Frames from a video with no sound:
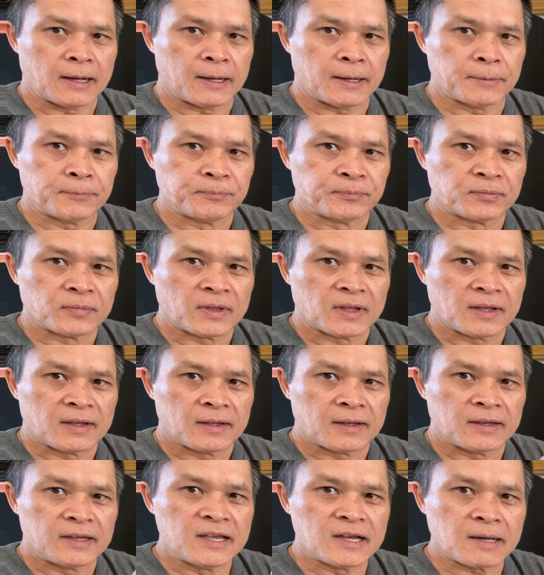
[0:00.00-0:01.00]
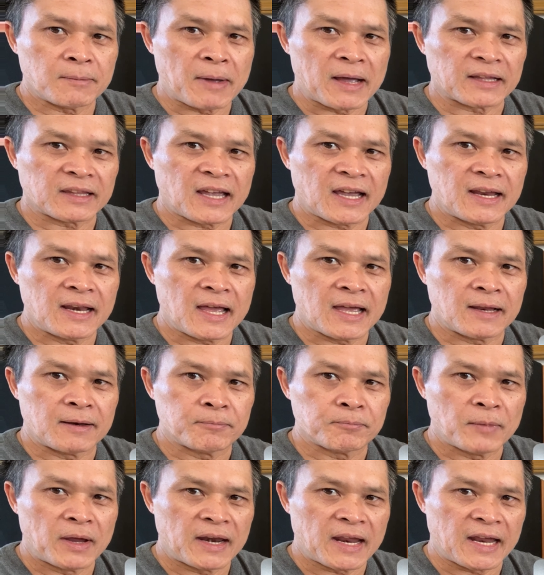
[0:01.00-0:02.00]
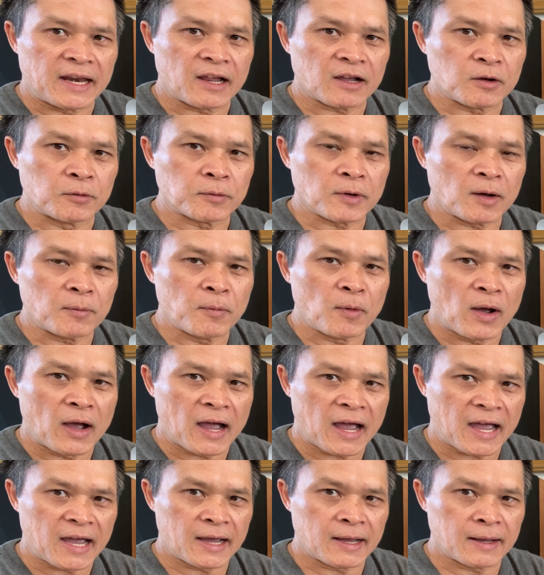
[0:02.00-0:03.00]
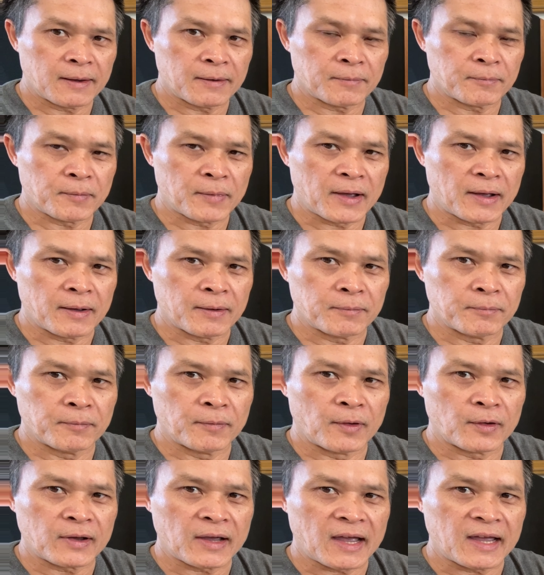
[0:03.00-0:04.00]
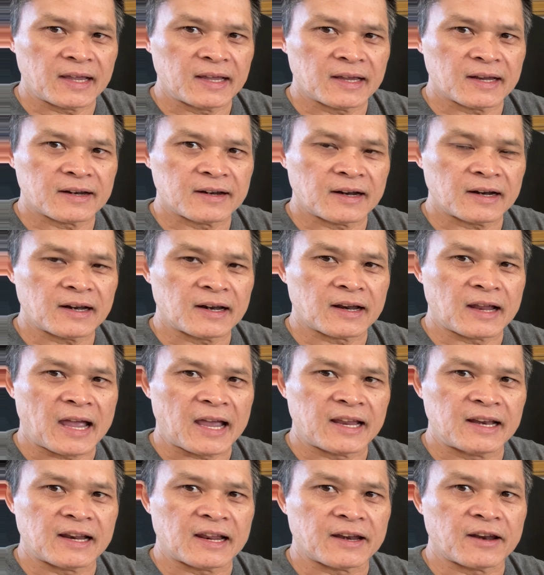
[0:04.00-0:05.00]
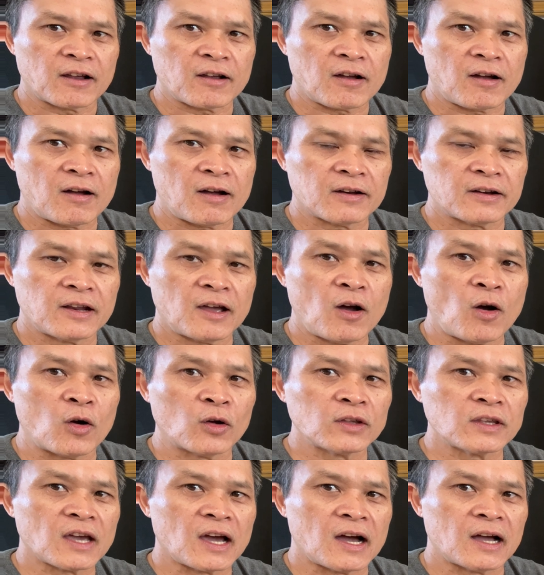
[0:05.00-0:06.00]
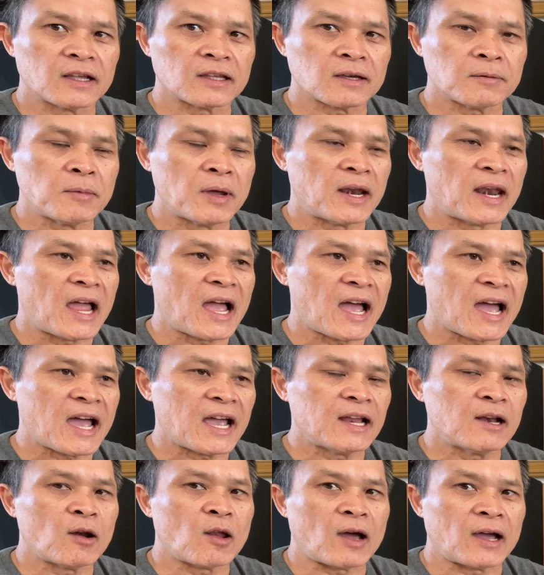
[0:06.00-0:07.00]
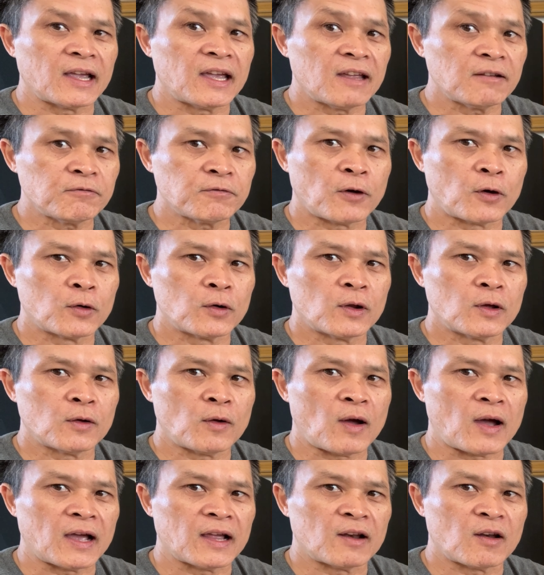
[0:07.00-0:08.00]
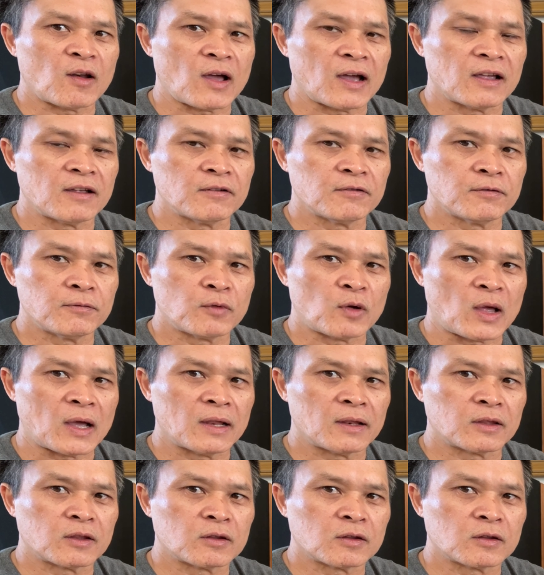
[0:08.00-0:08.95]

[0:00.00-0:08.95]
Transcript: uh, như các bạn thấy đây bên này nó cũng có hai à, một cái rất là hay là nó có nó hỗ trợ cho mình hai loại headphone luôn loại loại loại